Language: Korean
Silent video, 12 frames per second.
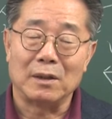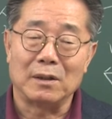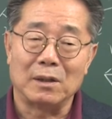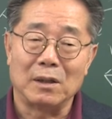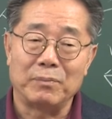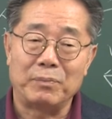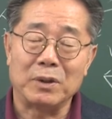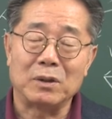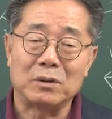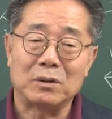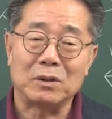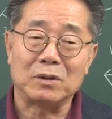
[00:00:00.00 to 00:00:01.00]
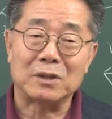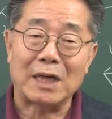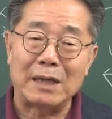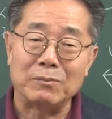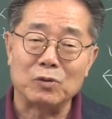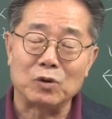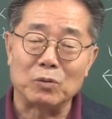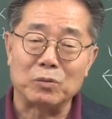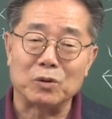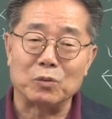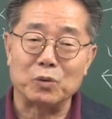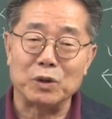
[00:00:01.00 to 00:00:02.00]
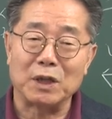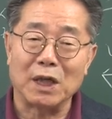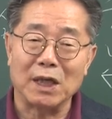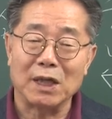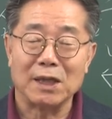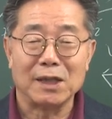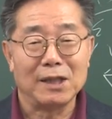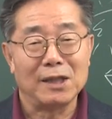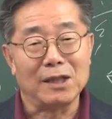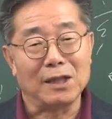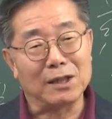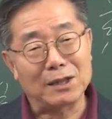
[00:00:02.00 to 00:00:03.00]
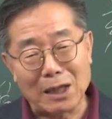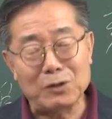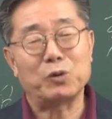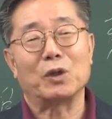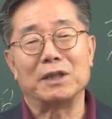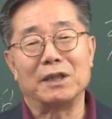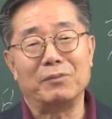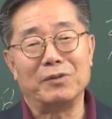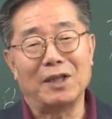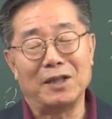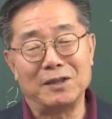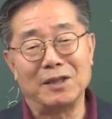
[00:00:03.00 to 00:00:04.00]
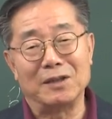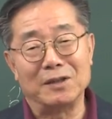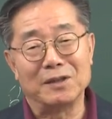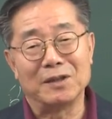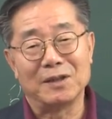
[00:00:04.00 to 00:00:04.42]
어, 비극적인 삶으로부터 우리가 이 탈출해야 됩니다. 이제는.